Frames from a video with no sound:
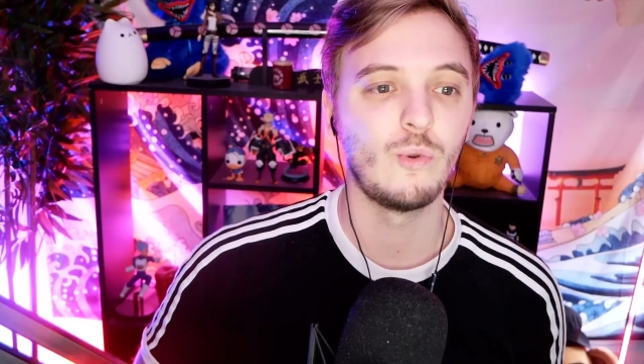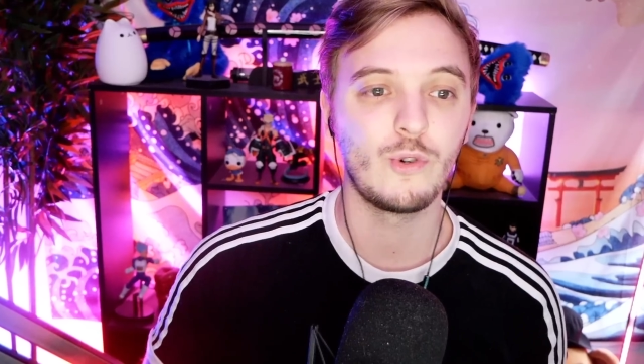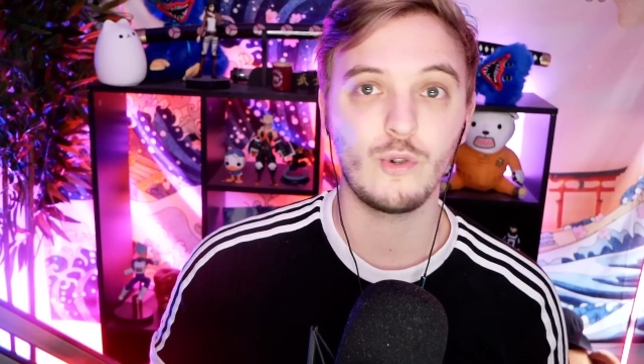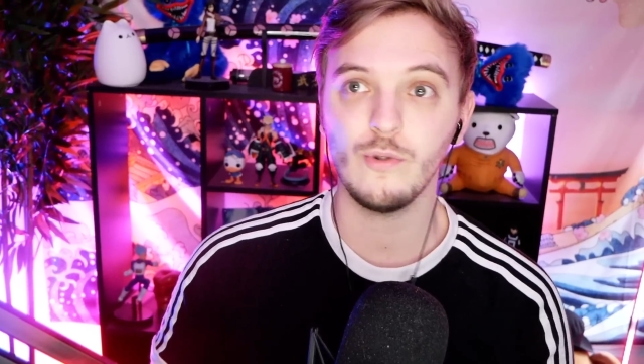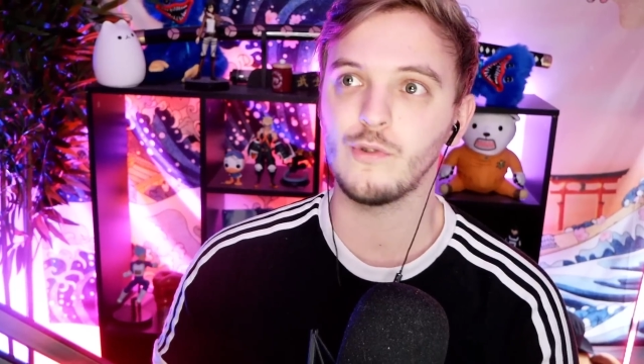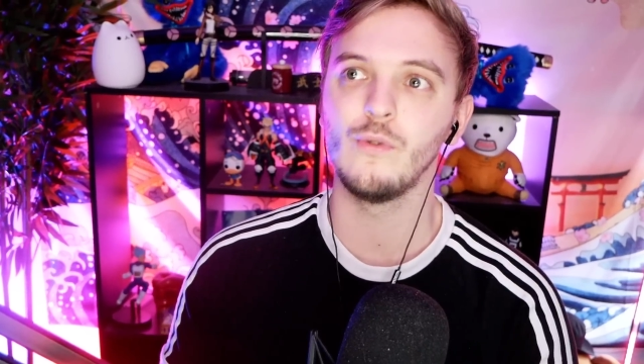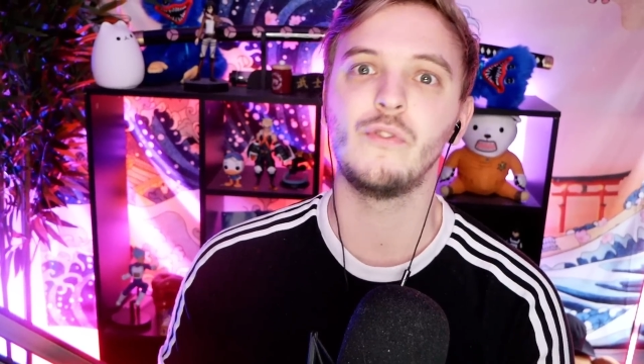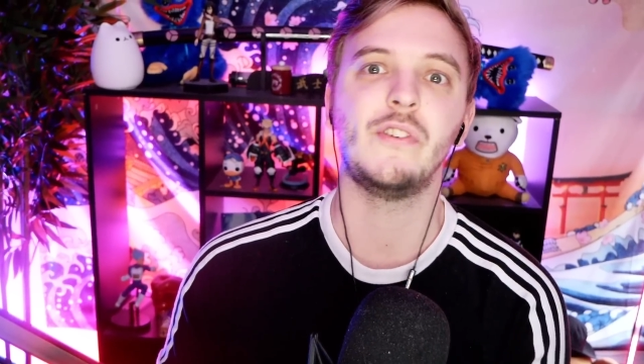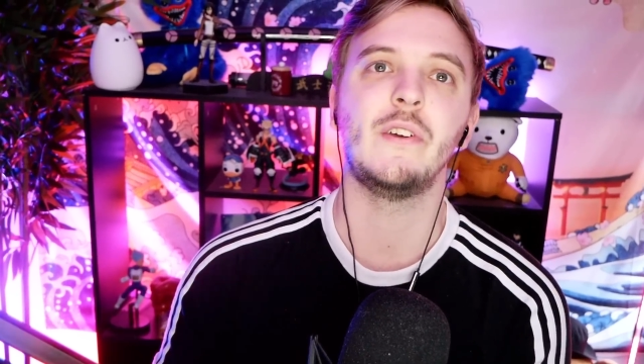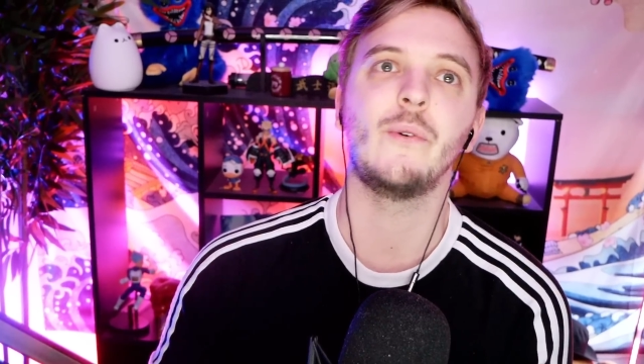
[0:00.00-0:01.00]
sur le jeu,
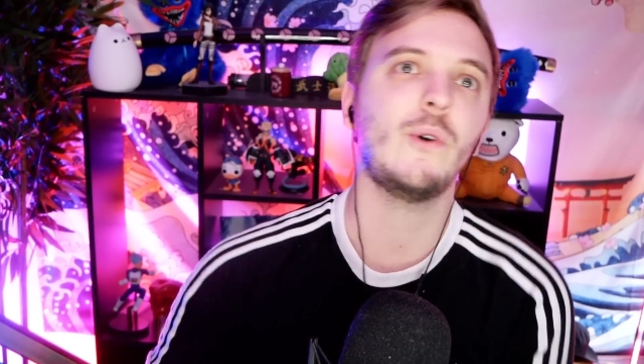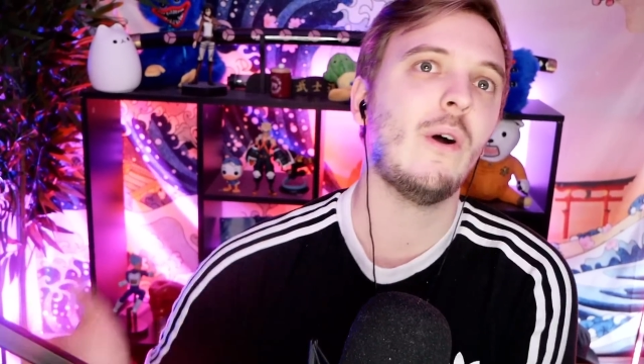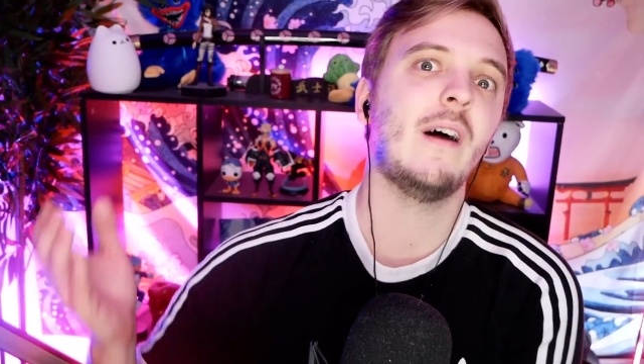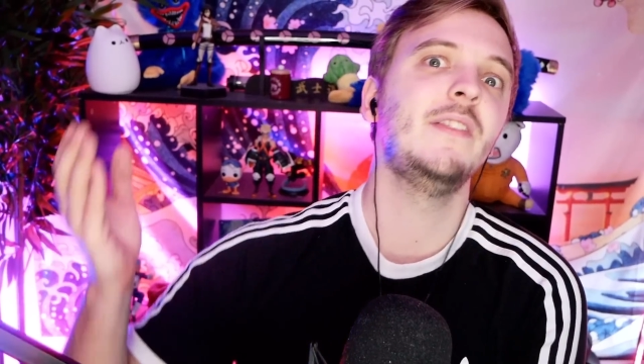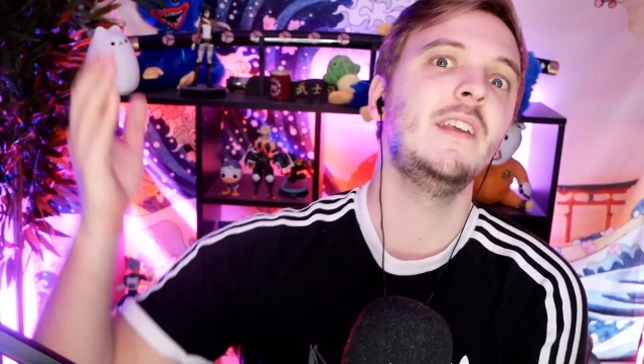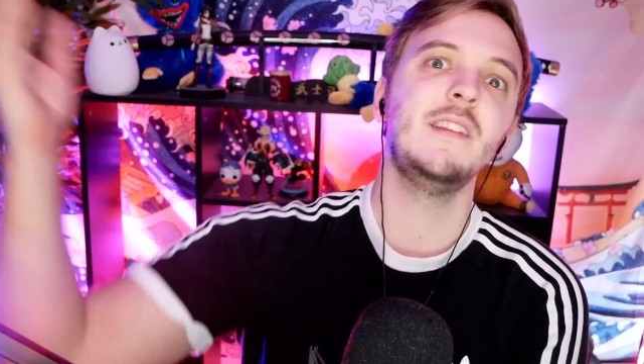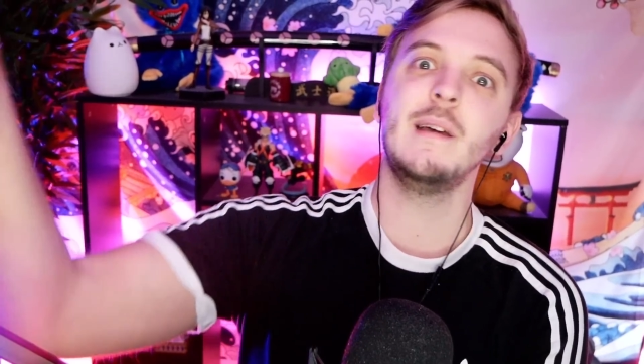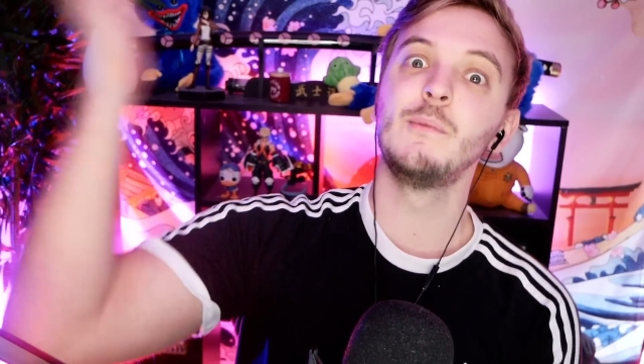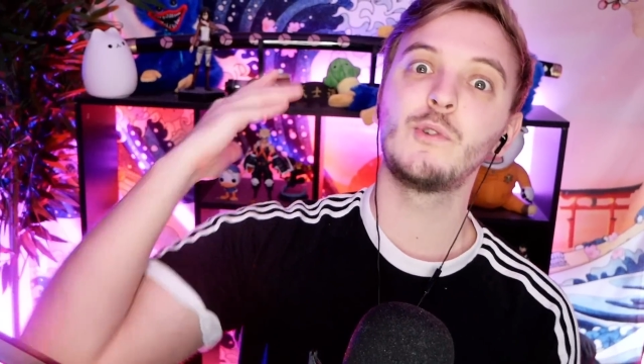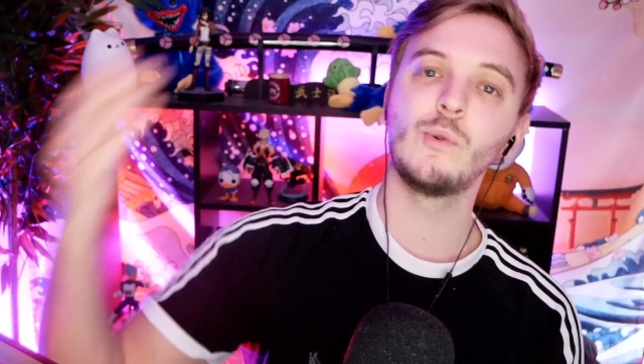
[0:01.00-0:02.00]
sauf s'il y a encore un
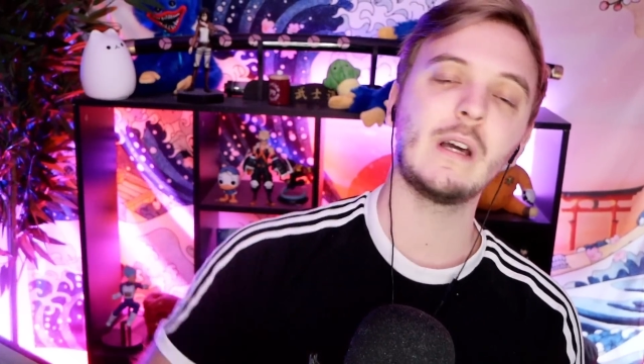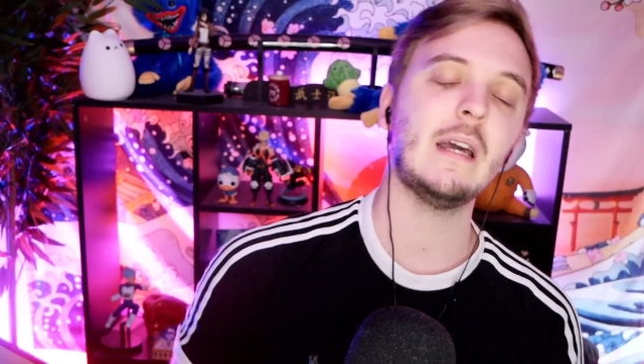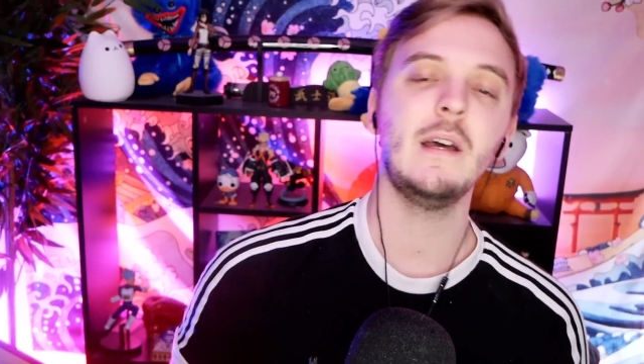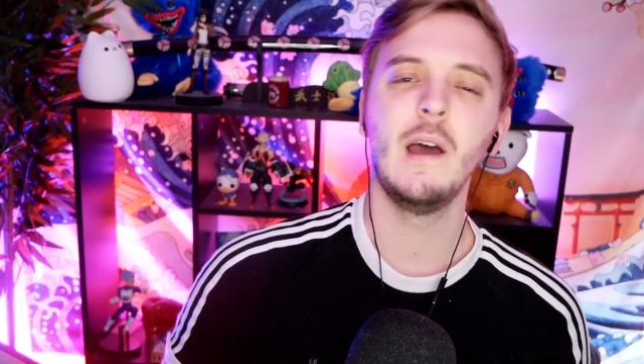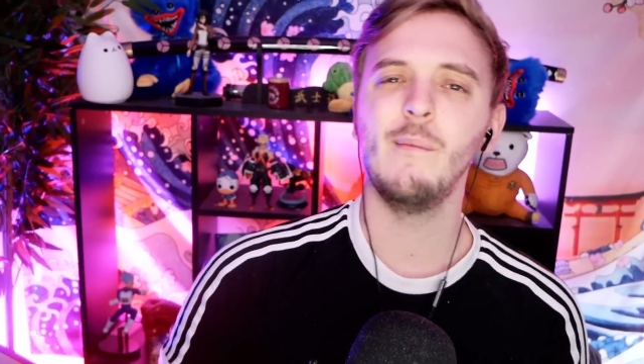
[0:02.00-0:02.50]
énième secret.